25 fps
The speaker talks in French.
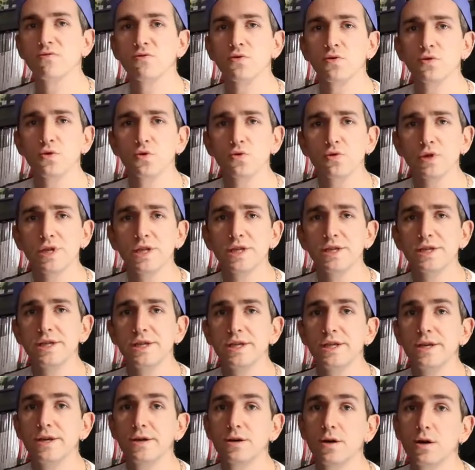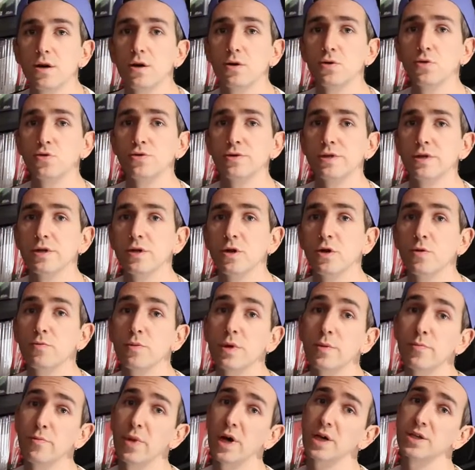avons donc ici euh, l'une de
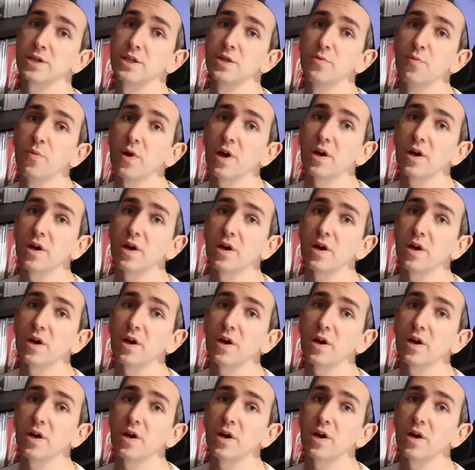mes parties